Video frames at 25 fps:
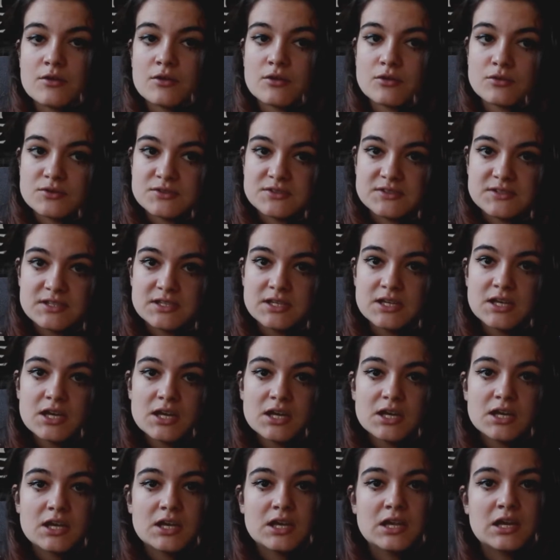en Russie
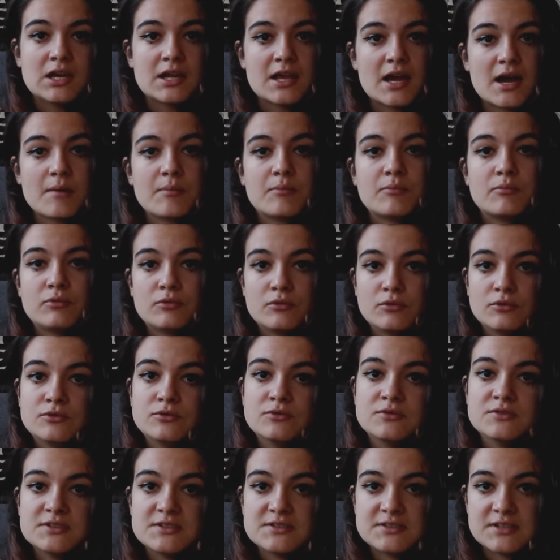il y a plus
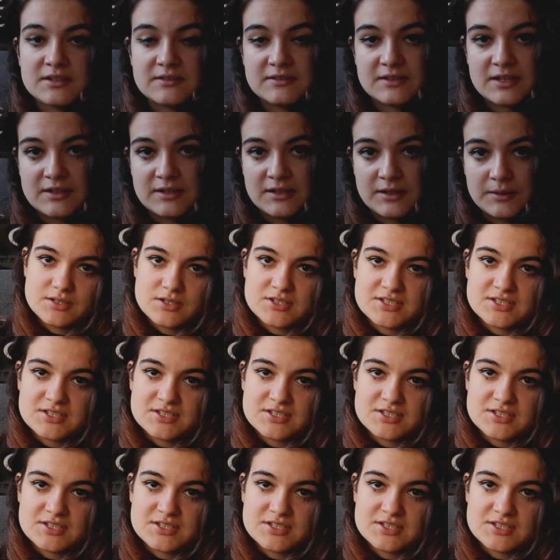d'une dizaine d'années.